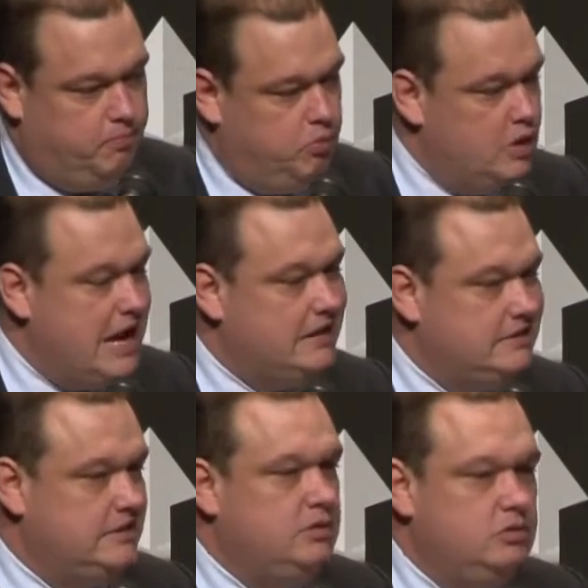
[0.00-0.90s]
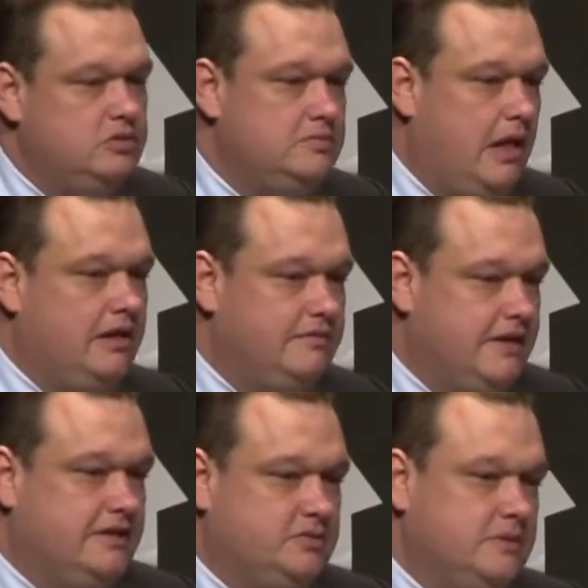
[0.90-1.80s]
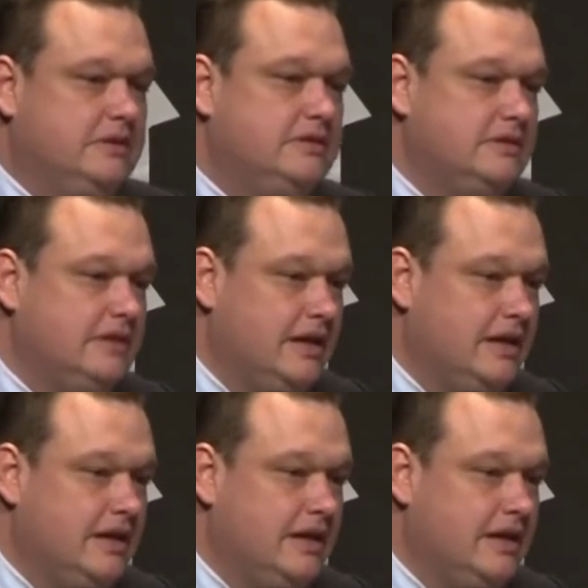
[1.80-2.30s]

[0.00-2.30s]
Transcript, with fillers: purgação dos mal investments.